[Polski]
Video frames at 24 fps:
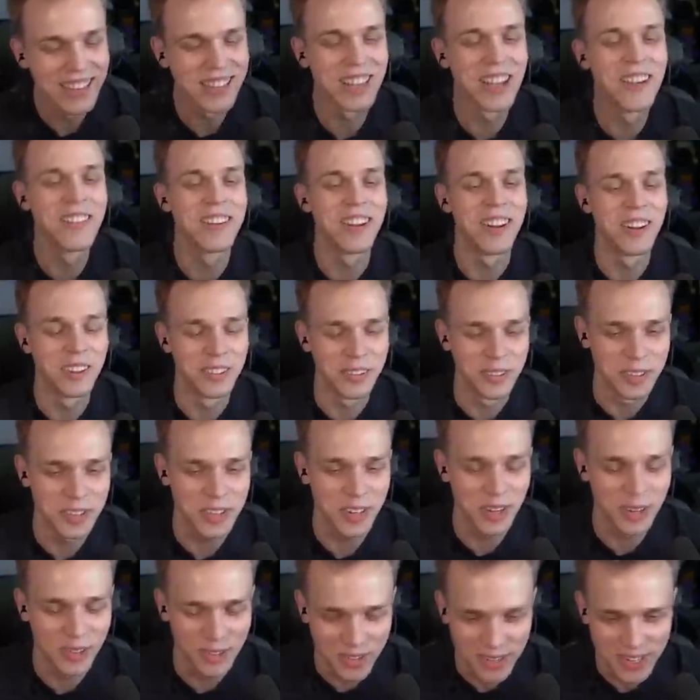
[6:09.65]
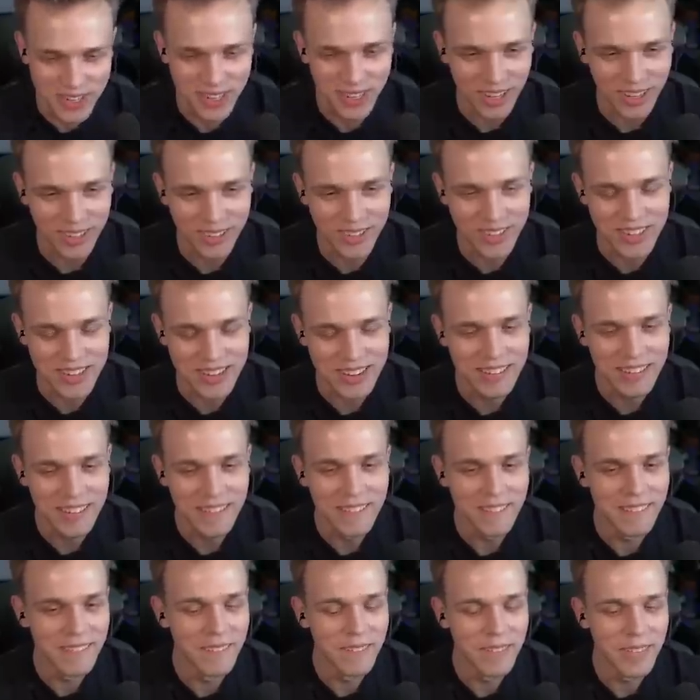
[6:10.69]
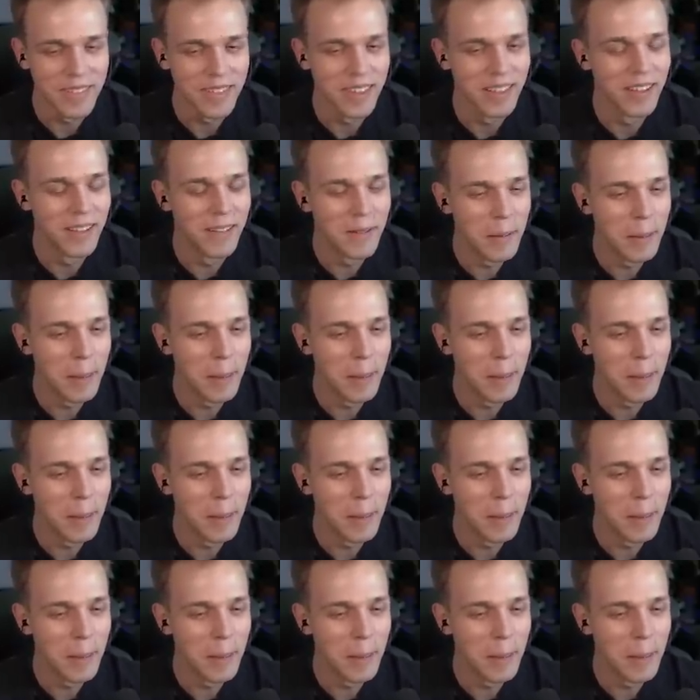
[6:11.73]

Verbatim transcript: No dobra, odłóż, Nie- odłóż. nie odłóż. Dobra, czyli te cztery są